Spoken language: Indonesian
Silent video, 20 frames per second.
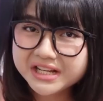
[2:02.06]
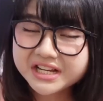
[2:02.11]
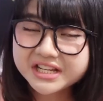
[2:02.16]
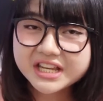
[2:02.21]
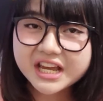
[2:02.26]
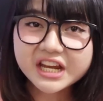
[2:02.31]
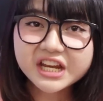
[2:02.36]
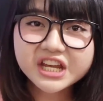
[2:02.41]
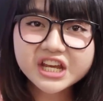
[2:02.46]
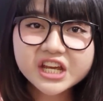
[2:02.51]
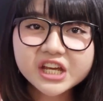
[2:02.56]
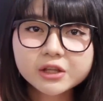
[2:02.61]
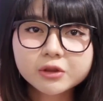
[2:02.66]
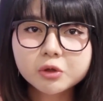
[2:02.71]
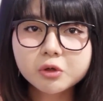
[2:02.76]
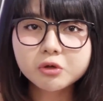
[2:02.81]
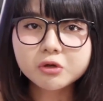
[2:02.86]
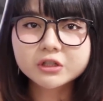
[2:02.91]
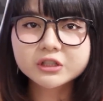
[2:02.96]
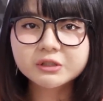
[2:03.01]
jadi
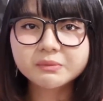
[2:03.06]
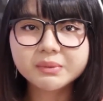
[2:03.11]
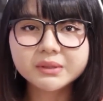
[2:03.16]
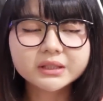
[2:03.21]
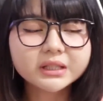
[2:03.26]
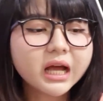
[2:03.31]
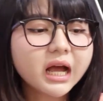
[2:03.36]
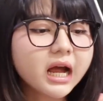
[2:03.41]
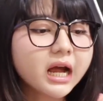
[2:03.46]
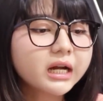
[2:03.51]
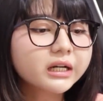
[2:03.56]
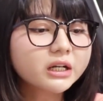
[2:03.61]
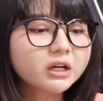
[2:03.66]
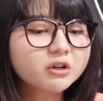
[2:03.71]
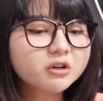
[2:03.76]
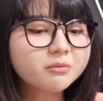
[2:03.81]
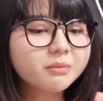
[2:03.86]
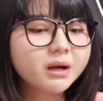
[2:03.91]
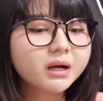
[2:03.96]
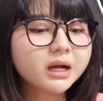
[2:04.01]
tunggu sebentar
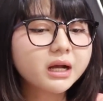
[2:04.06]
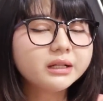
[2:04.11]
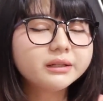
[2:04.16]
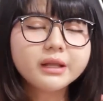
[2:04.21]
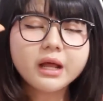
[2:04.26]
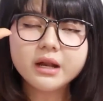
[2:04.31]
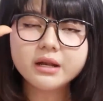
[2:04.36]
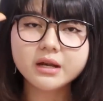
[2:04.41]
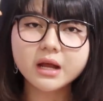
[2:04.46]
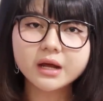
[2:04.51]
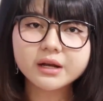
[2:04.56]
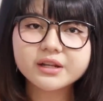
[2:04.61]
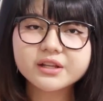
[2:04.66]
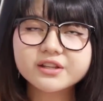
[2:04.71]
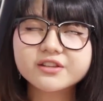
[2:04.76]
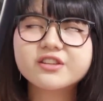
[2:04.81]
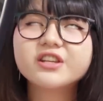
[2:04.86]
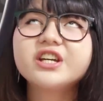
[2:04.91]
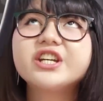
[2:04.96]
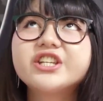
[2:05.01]
aku bakal
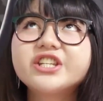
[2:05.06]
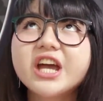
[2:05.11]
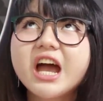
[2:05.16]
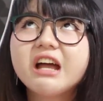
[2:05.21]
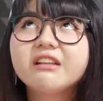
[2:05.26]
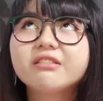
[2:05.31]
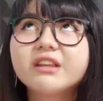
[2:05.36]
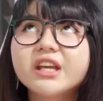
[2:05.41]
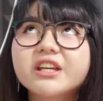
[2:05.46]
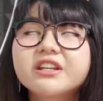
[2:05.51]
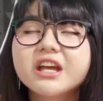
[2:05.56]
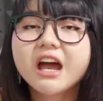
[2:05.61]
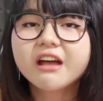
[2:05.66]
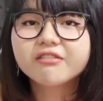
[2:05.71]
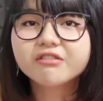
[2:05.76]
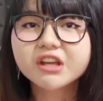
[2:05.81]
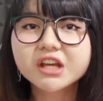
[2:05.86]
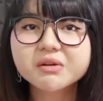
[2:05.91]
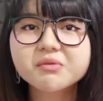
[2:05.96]
dandanin secantik cantik